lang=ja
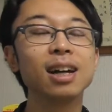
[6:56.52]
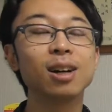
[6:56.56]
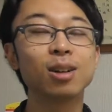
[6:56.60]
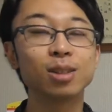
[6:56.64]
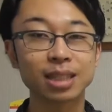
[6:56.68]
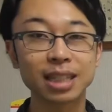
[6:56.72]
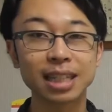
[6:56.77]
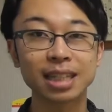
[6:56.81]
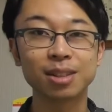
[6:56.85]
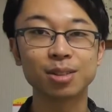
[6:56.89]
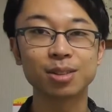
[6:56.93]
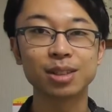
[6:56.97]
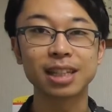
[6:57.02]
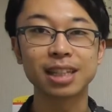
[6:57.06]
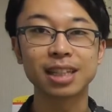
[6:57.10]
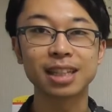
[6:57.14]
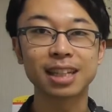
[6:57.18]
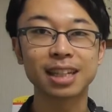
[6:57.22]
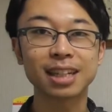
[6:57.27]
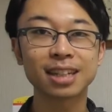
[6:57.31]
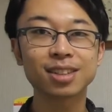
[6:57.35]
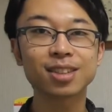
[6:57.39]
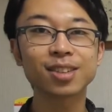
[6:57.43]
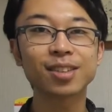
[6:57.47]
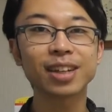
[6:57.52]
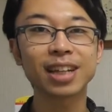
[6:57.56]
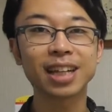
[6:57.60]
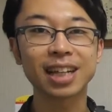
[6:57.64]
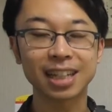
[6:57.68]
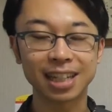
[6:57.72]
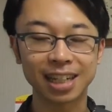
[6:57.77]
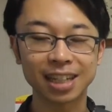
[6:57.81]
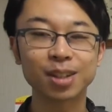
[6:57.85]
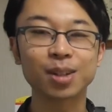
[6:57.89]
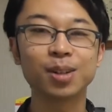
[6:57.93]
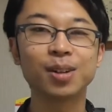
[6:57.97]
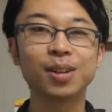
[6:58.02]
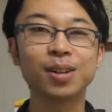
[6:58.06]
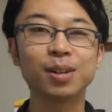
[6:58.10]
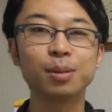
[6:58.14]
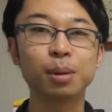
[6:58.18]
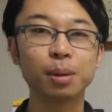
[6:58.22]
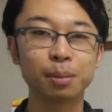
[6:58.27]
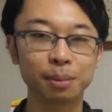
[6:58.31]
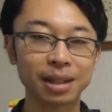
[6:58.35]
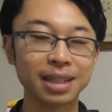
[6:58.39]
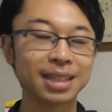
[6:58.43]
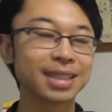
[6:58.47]
押さえておいていただくといいかなと
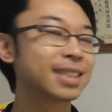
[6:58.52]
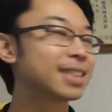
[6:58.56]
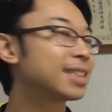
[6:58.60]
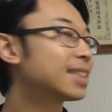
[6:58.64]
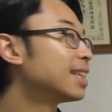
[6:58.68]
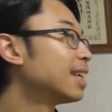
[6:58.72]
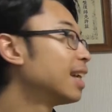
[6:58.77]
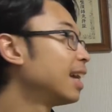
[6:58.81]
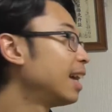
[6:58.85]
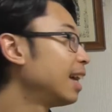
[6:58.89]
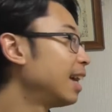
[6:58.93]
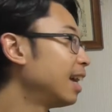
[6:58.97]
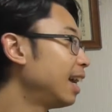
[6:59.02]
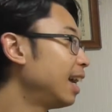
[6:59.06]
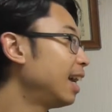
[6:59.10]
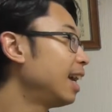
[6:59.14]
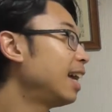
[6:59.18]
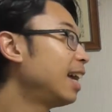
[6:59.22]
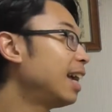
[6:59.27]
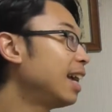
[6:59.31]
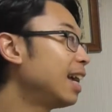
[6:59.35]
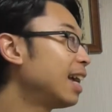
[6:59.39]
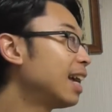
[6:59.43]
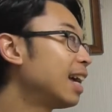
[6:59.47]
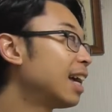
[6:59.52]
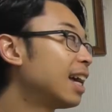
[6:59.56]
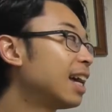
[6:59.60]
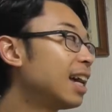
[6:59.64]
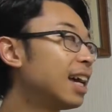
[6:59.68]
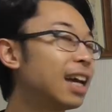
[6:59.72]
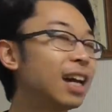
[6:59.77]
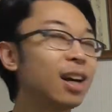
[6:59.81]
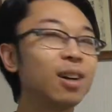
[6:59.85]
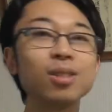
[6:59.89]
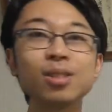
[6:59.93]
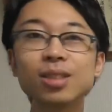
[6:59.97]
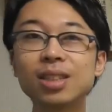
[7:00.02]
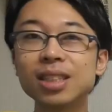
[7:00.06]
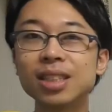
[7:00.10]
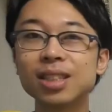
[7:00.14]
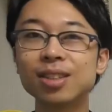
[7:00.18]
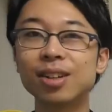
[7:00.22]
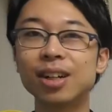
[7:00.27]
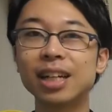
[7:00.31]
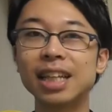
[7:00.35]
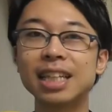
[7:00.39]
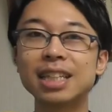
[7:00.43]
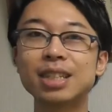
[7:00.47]
思いますえー、本日
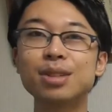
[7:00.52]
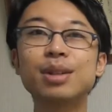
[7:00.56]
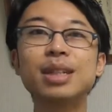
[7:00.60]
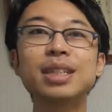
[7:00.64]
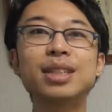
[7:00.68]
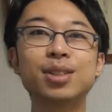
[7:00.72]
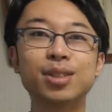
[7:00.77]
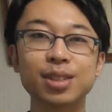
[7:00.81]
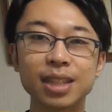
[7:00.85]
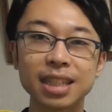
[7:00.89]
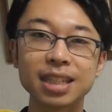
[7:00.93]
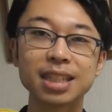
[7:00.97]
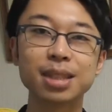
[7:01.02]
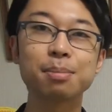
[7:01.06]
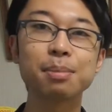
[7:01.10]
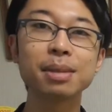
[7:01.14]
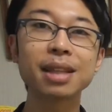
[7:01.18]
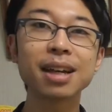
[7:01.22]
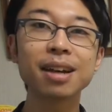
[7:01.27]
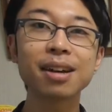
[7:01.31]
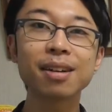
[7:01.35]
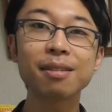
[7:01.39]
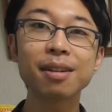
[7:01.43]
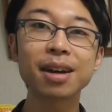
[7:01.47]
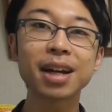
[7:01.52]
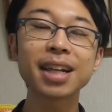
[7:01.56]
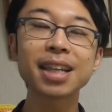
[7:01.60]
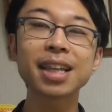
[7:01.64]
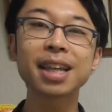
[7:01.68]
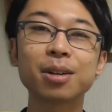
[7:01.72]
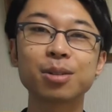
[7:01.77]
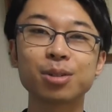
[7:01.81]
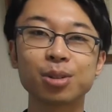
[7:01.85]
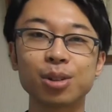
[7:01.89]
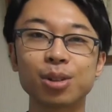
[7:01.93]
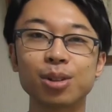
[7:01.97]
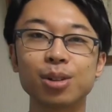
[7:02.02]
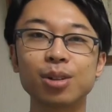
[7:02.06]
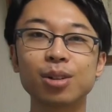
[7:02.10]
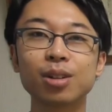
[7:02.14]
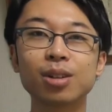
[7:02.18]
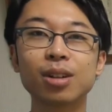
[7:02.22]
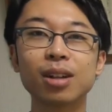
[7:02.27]
のお話は以上ですまた分かいこと、